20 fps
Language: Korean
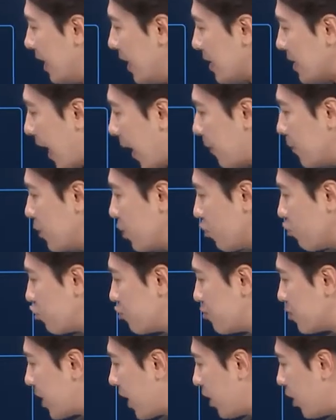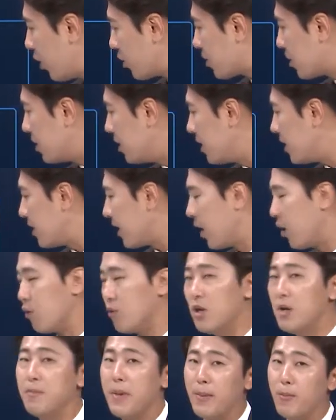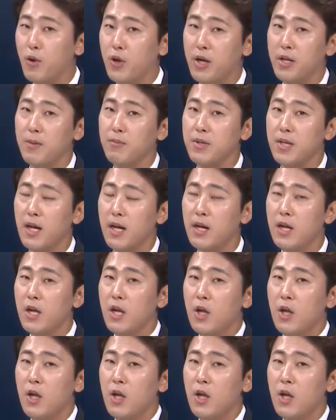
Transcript: 남녀 구분하여 들린 내용을 메모해야 됩니다.